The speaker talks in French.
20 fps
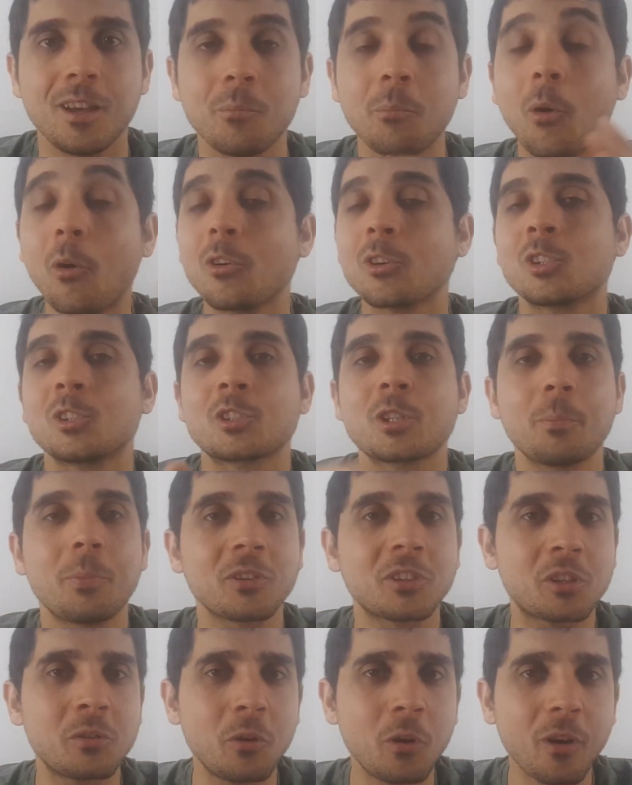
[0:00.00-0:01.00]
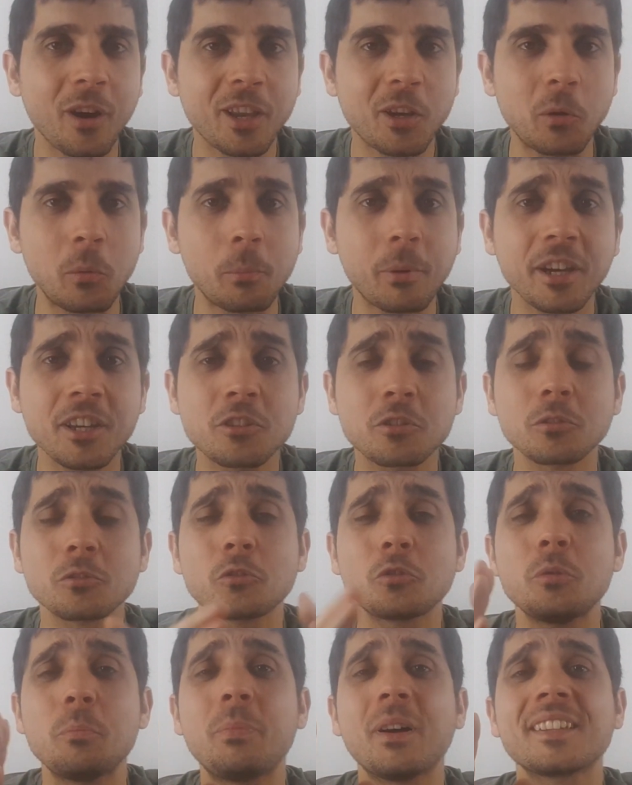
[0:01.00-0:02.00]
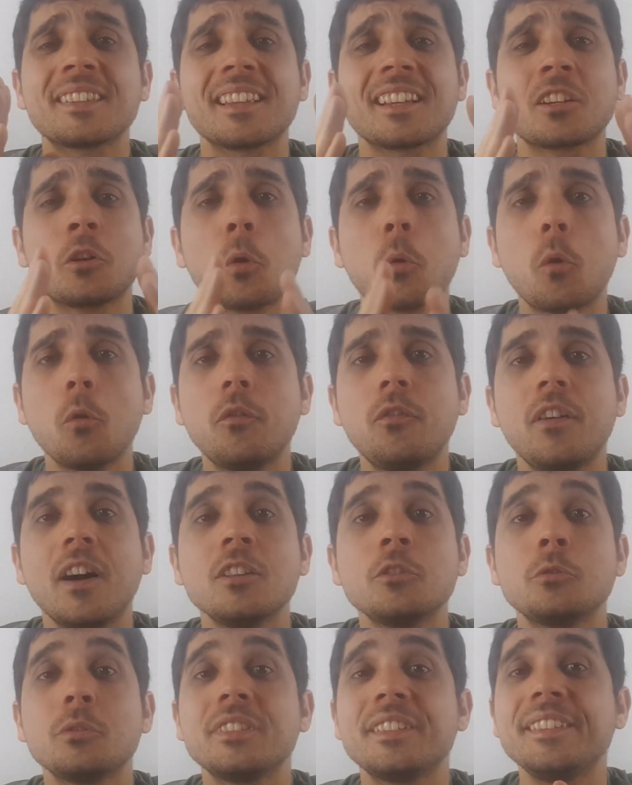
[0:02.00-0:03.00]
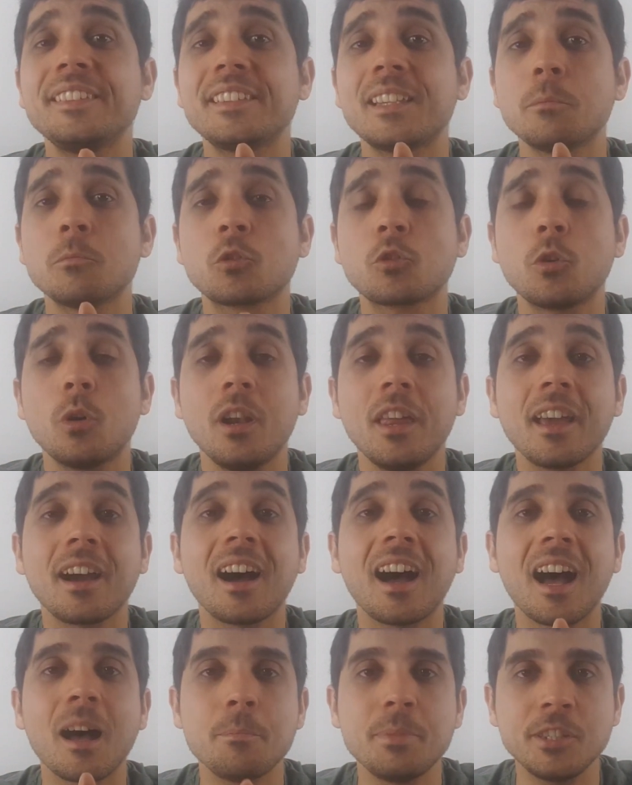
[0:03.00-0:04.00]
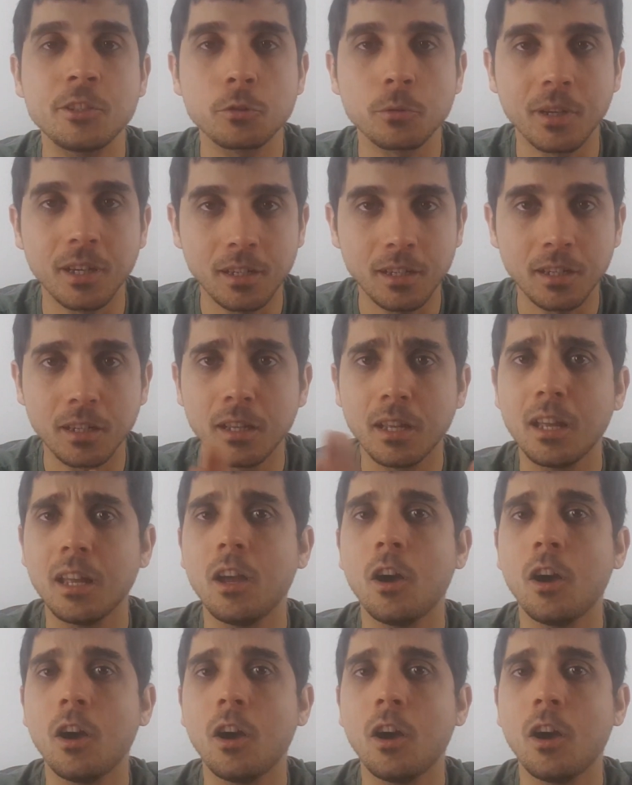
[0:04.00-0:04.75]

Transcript: Bon, je pense que vous l'aurez compris, je ne suis pas un gros fan du système scolaire habituel.